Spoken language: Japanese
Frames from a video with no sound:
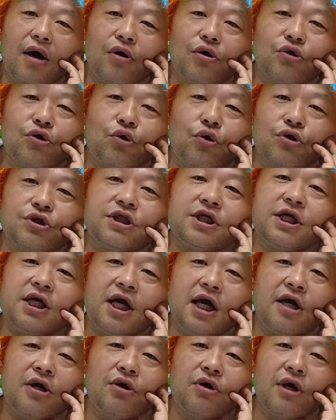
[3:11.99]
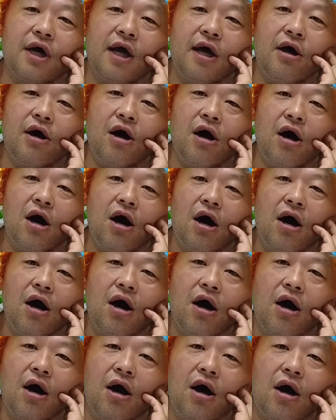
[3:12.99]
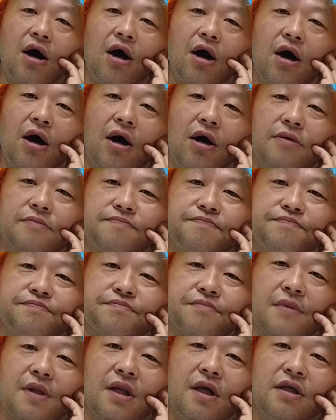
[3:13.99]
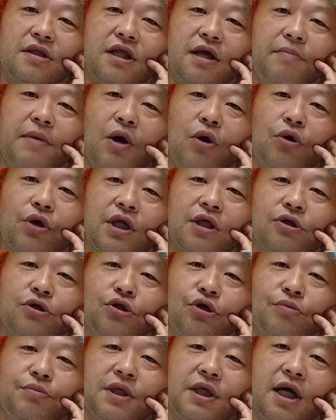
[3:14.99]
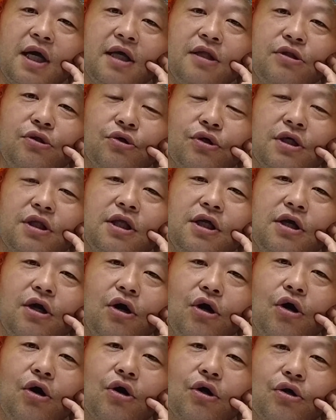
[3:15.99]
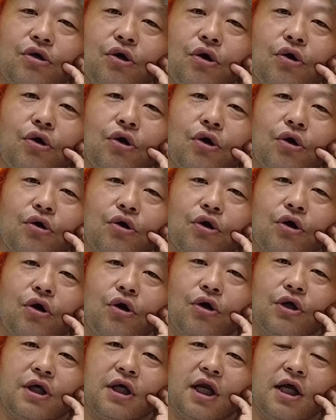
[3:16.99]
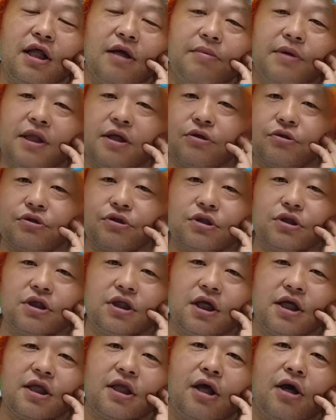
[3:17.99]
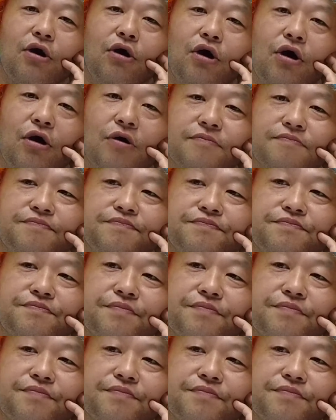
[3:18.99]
この小じき野郎がよ。てめえ俺の飲み会の時によ、ひょこひょこよ、平鍋にくっついてきてよ。